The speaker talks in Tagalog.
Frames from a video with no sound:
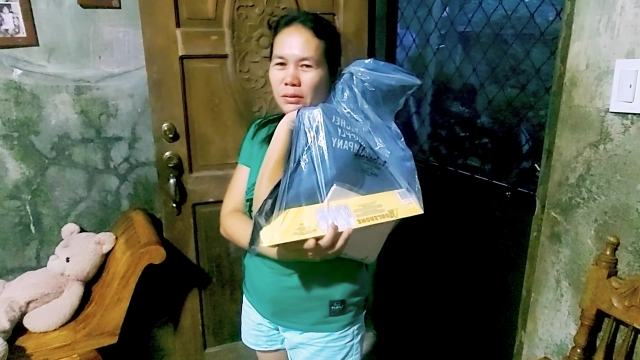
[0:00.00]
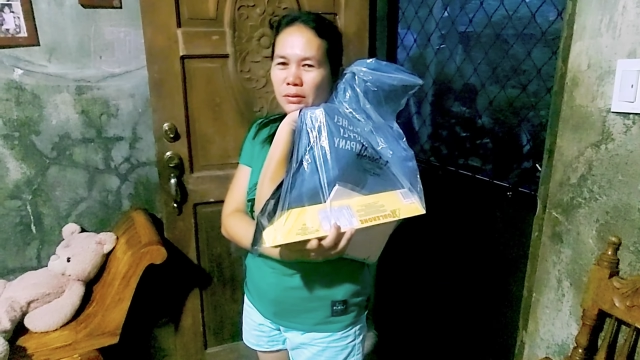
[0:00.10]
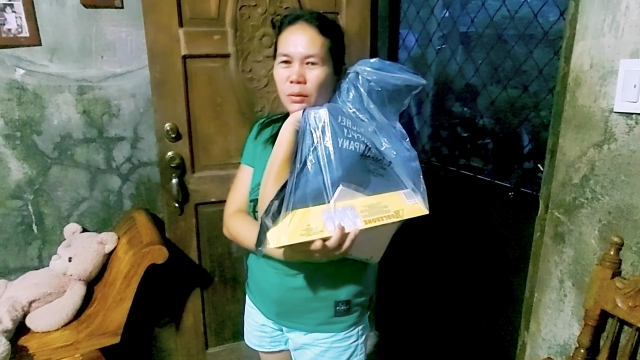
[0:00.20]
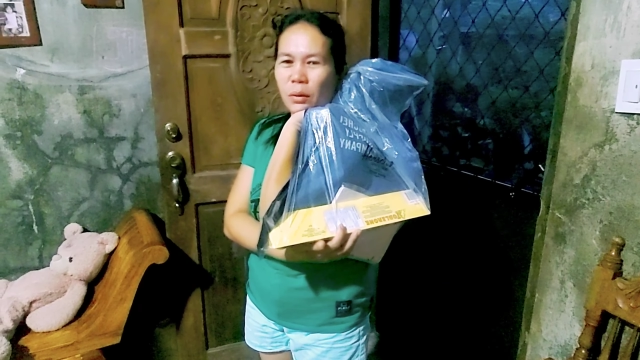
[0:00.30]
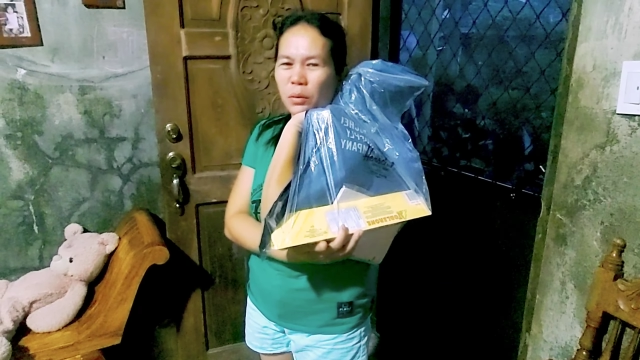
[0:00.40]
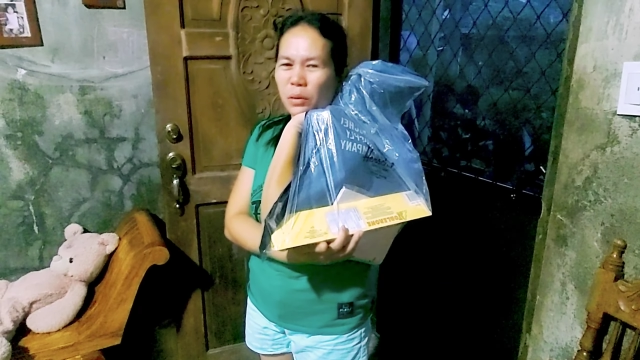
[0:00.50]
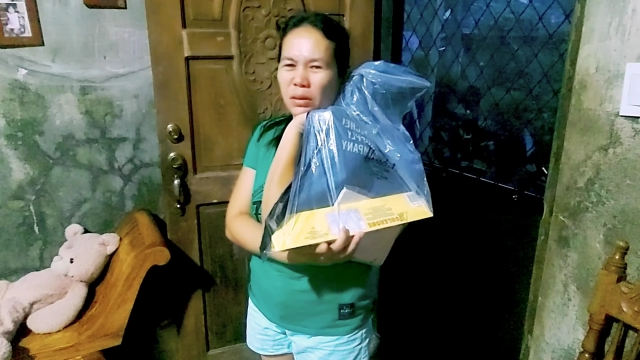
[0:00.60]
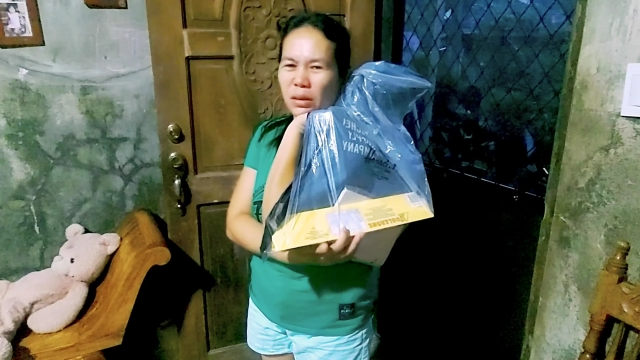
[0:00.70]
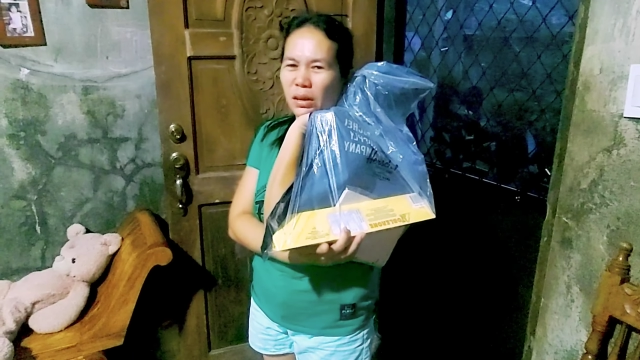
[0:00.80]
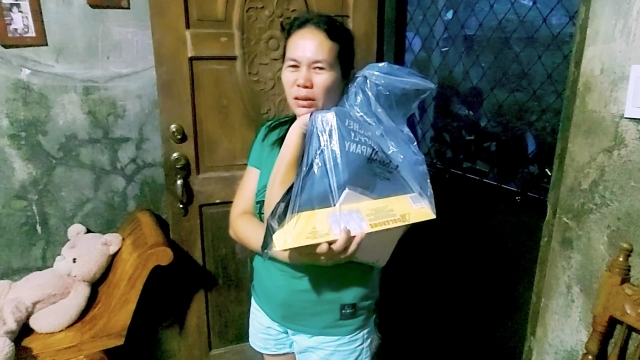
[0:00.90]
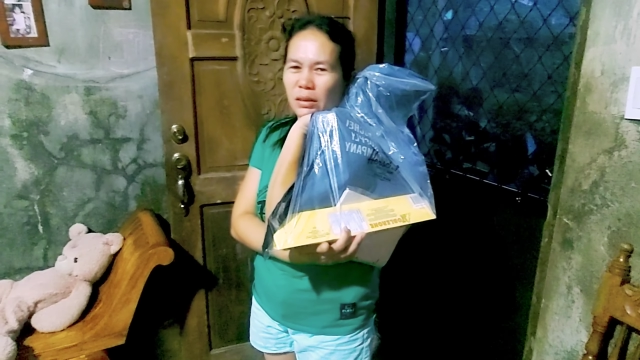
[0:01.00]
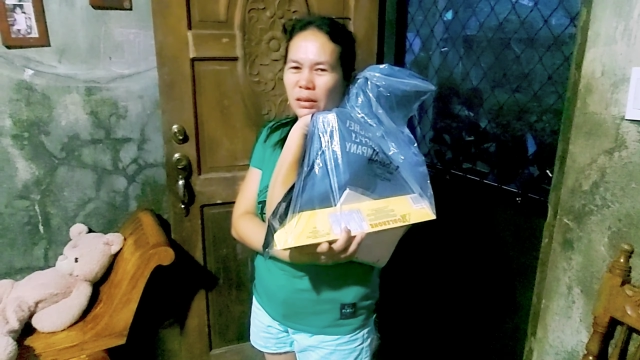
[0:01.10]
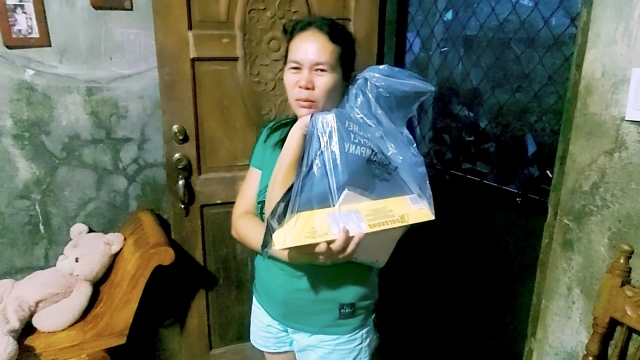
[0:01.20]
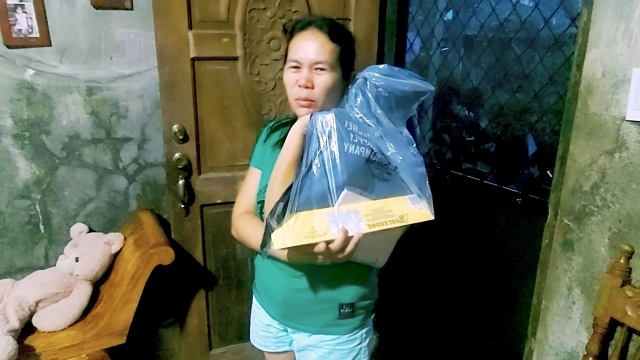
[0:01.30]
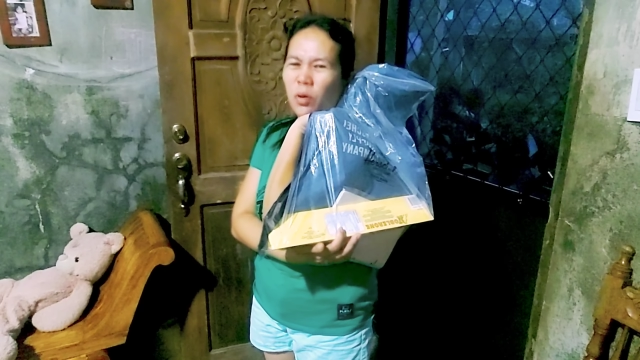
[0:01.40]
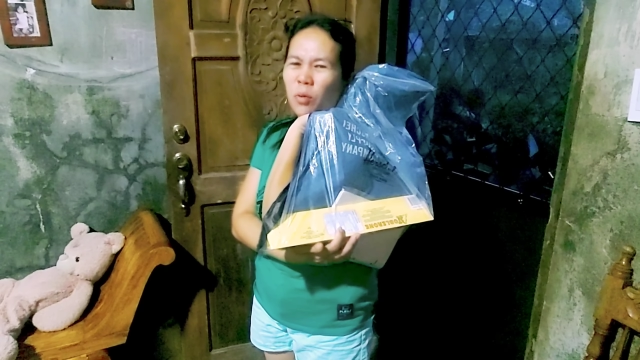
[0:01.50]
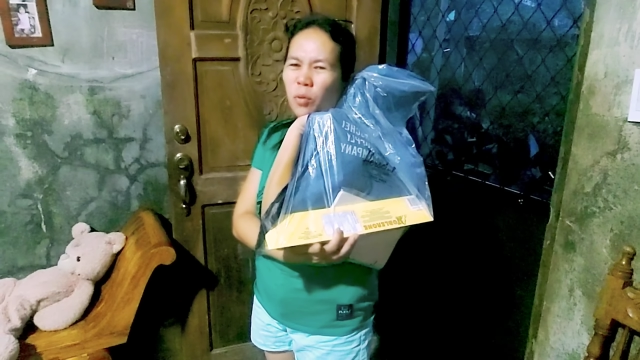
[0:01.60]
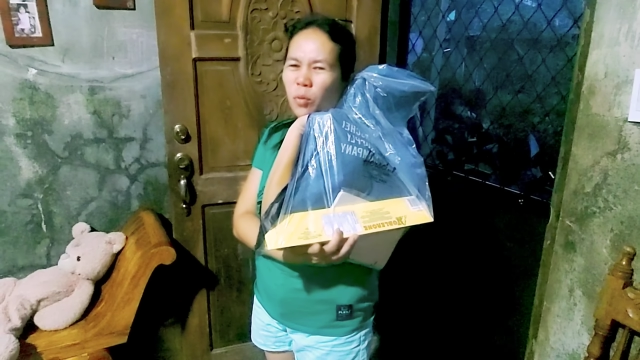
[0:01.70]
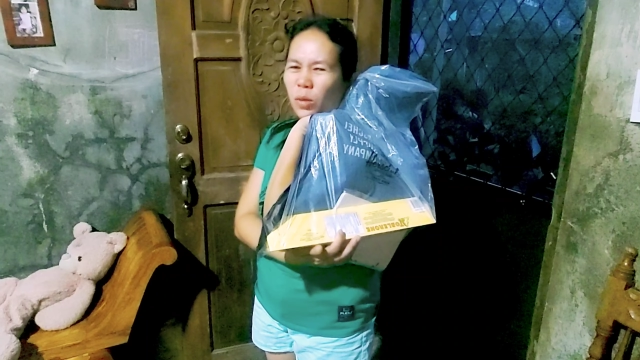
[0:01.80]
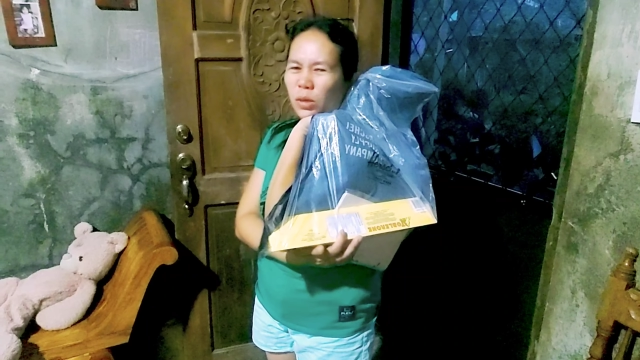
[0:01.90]
Jawa ko hatag-hatag ni mo. Mauwaw ko
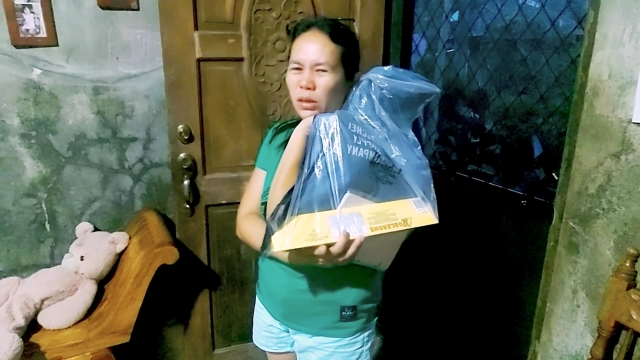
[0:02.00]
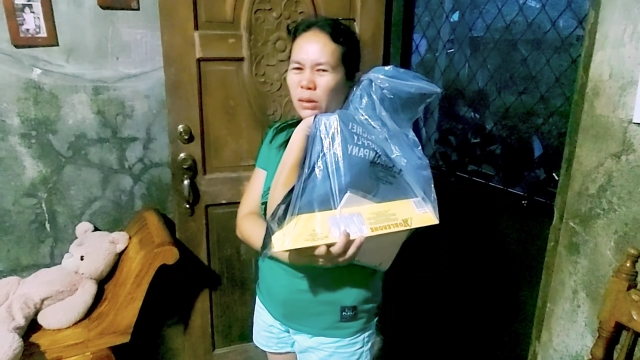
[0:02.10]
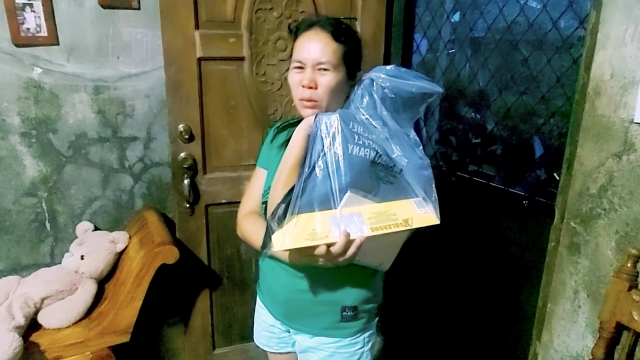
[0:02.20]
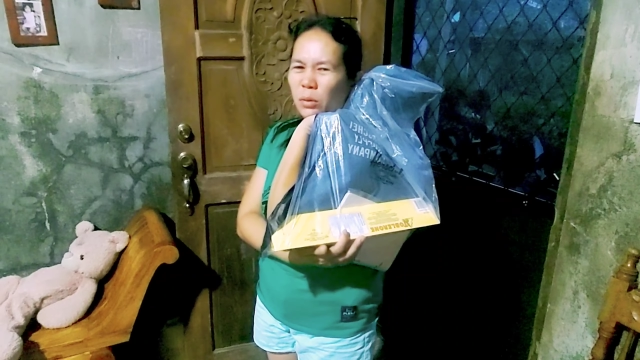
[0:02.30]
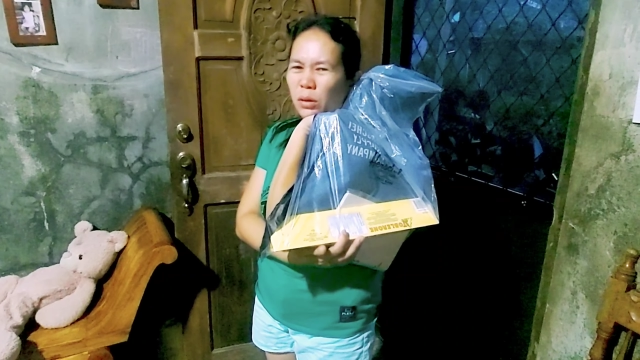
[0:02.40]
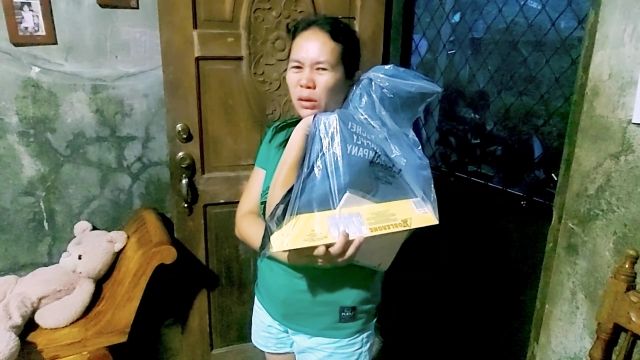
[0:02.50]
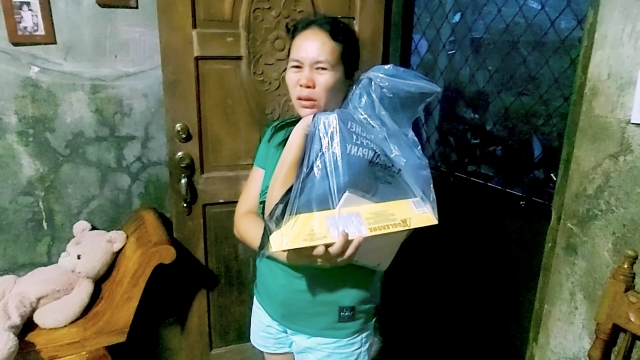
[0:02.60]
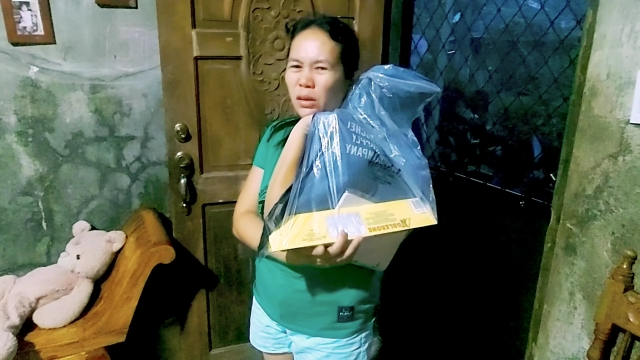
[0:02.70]
gumatag ni mo no kay.